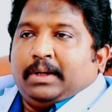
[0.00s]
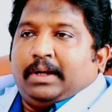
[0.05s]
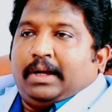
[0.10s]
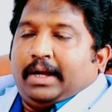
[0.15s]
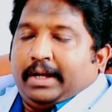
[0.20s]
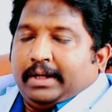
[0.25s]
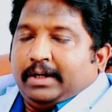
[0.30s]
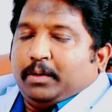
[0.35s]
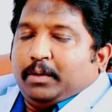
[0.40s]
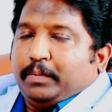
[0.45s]

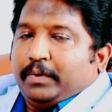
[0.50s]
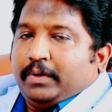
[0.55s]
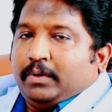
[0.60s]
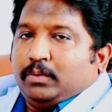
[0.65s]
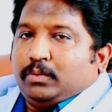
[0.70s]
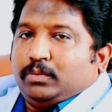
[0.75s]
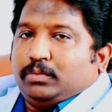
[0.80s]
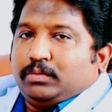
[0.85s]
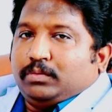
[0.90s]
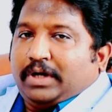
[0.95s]
హాయ్ నా
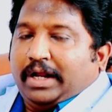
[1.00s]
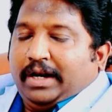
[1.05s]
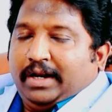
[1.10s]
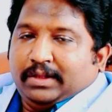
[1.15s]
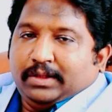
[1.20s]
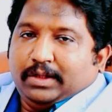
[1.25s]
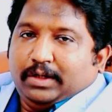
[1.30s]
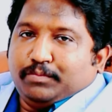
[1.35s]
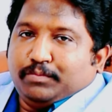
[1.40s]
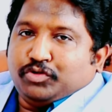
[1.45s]
పేరు
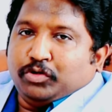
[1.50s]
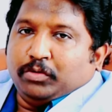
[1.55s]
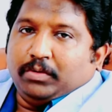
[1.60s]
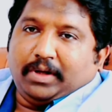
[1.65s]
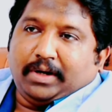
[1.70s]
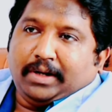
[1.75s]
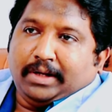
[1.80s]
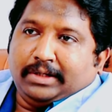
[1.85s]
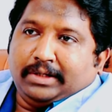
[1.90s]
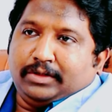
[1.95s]
దిలీప్
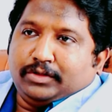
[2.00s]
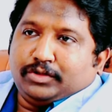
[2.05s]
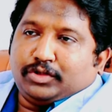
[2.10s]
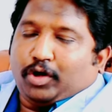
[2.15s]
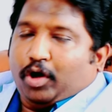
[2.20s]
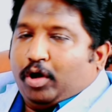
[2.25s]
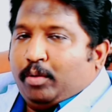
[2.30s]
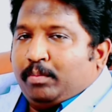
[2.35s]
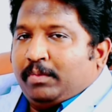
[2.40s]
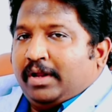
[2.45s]
శంకర ఈరోజు
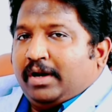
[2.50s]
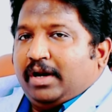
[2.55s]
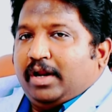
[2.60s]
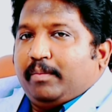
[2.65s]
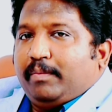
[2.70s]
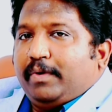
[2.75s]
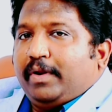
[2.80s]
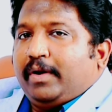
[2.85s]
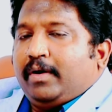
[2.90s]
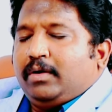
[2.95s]
కామ్నర్
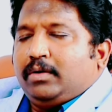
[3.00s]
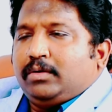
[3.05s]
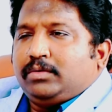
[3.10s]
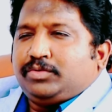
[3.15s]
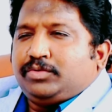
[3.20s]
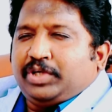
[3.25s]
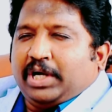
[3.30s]
లైబ్రరీలో